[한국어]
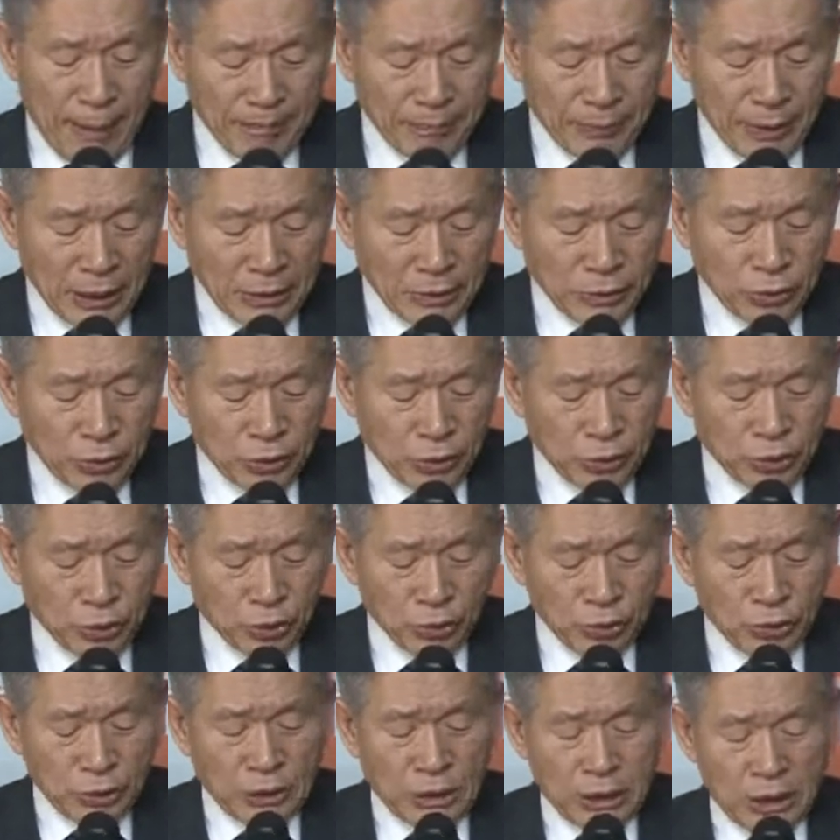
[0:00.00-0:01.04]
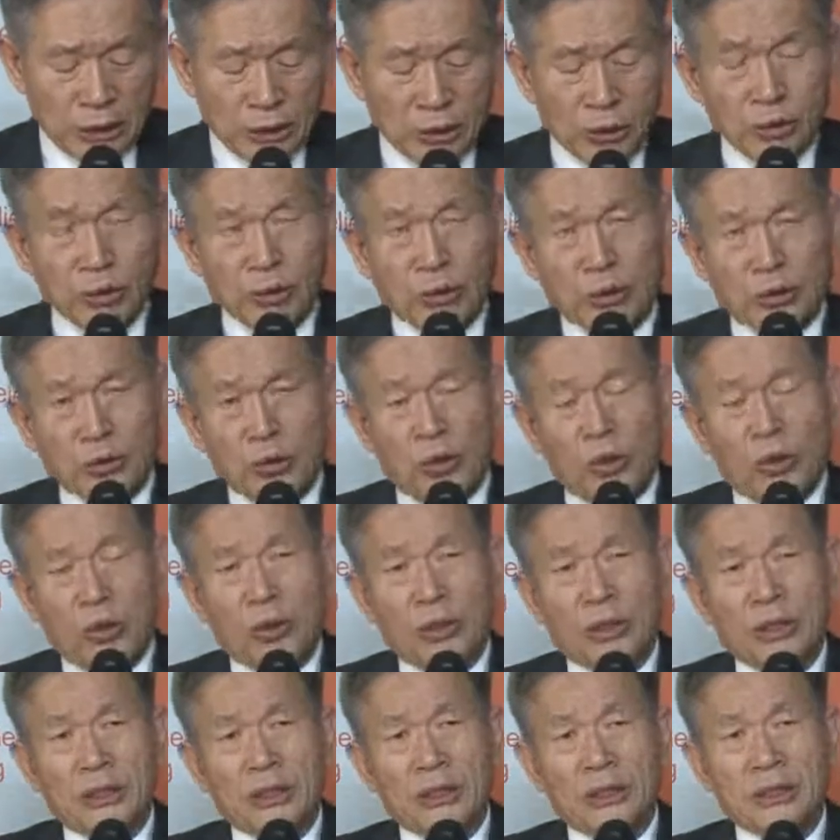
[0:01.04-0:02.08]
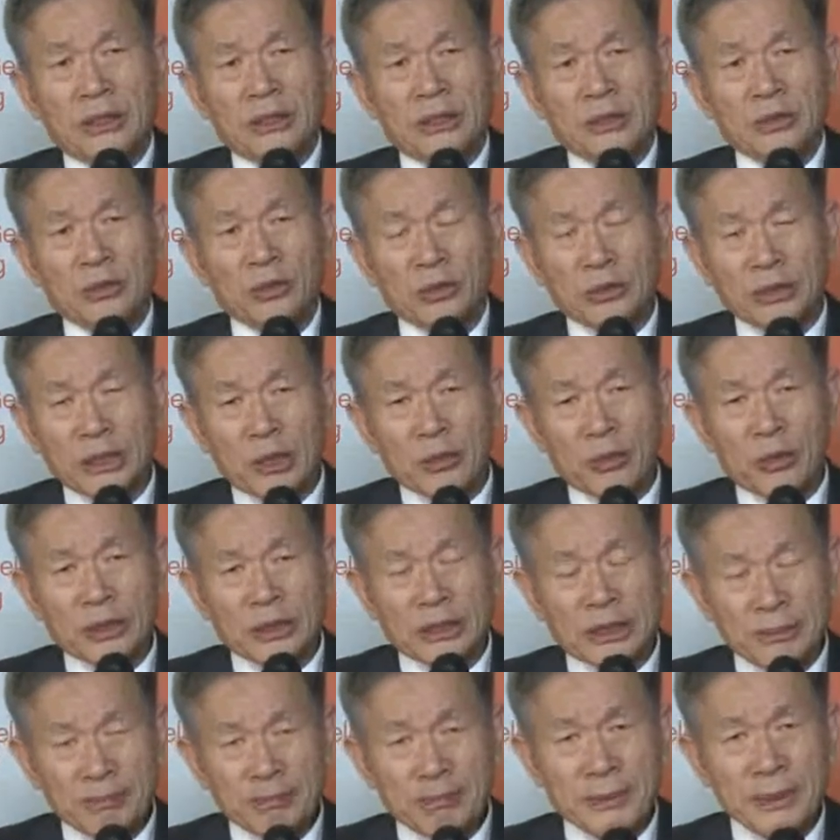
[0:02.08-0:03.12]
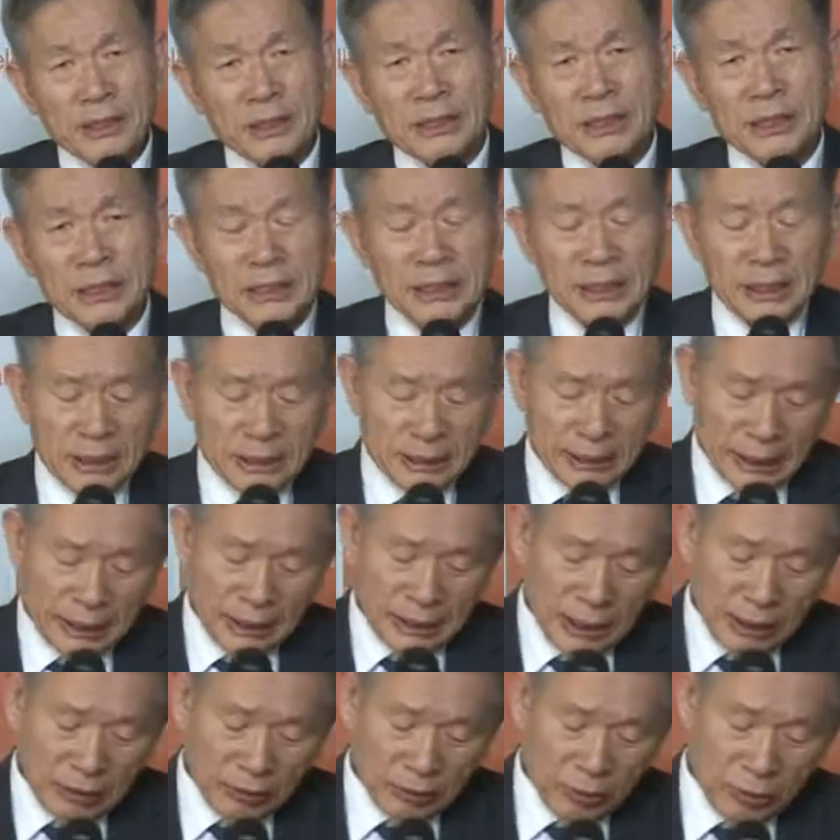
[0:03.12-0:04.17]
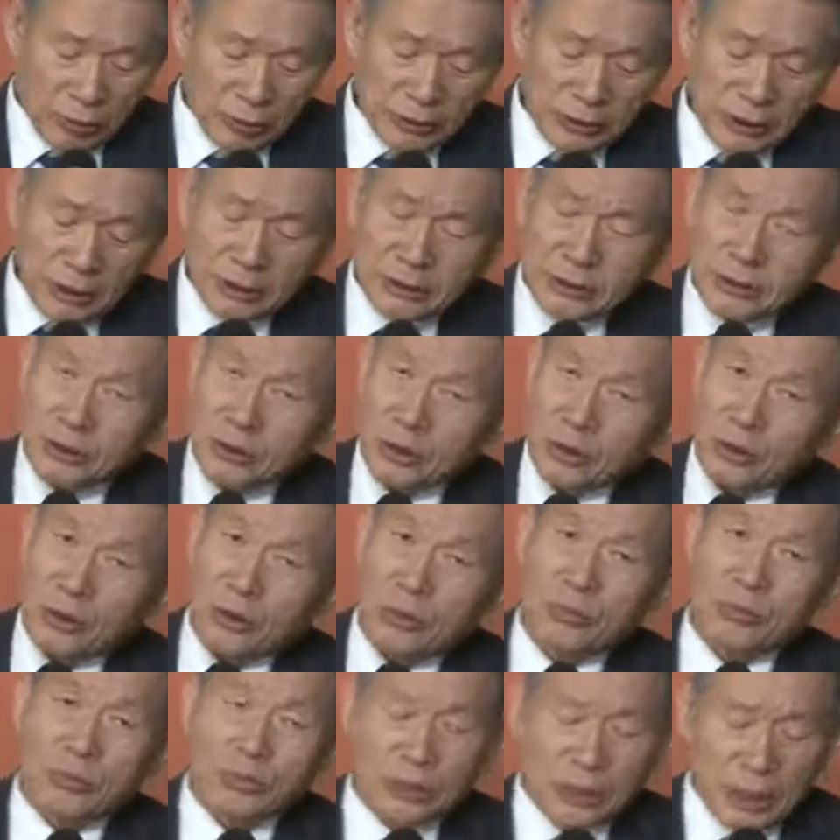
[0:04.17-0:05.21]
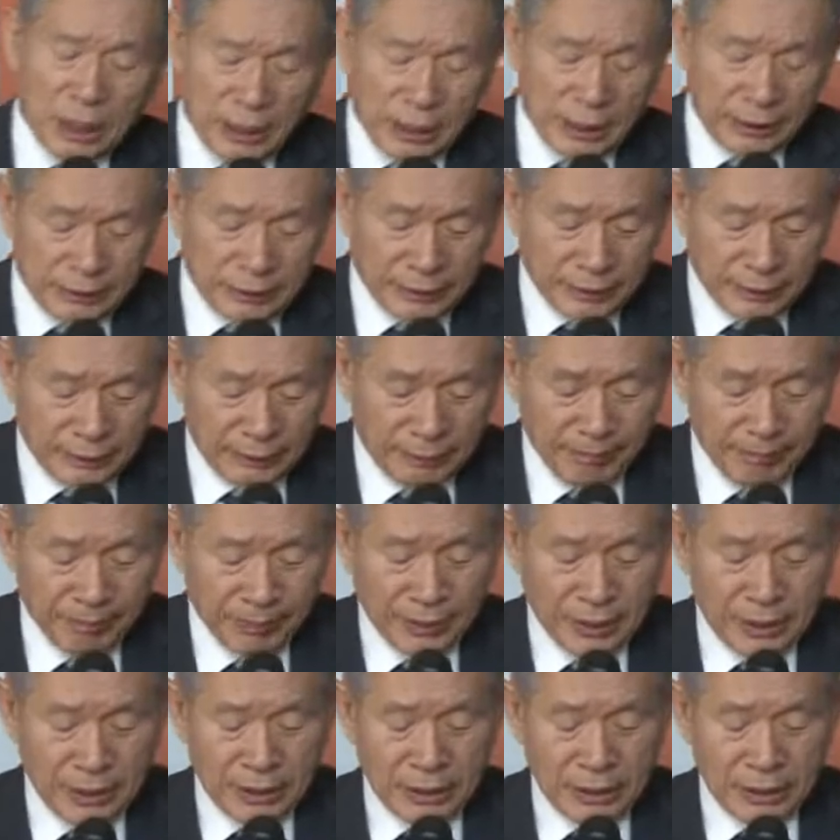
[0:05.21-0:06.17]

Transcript: 밤낮으로 주님과 교제하고 교제하고 깊이 진리를 깨닫고 영적으로 무장해서